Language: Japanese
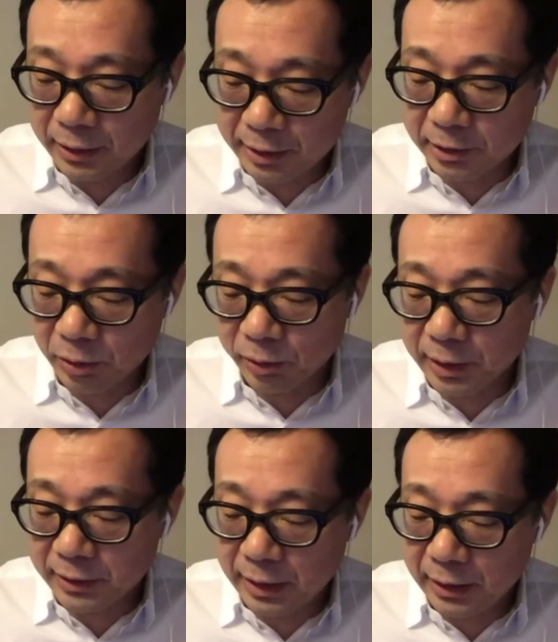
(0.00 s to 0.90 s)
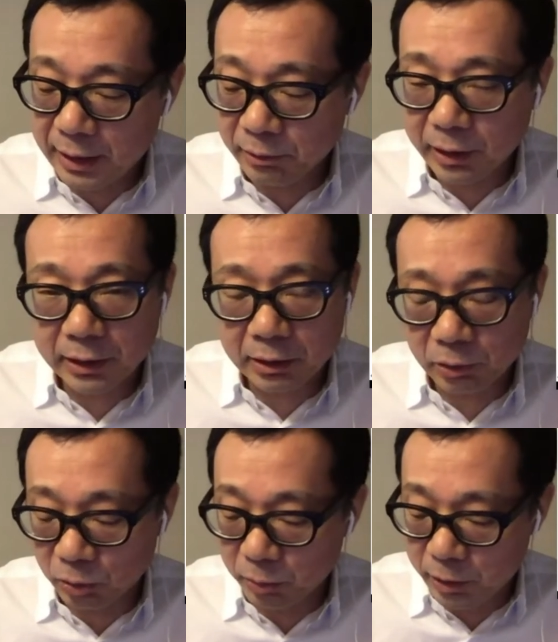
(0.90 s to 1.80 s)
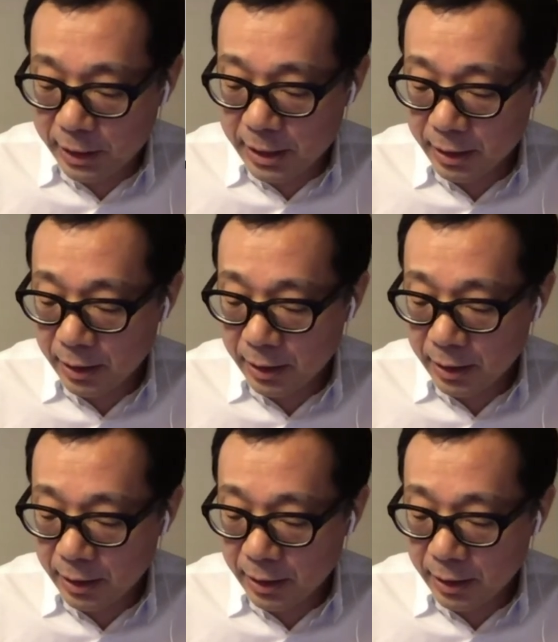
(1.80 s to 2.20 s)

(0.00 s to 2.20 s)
ティスト、デザイナーの方と共に、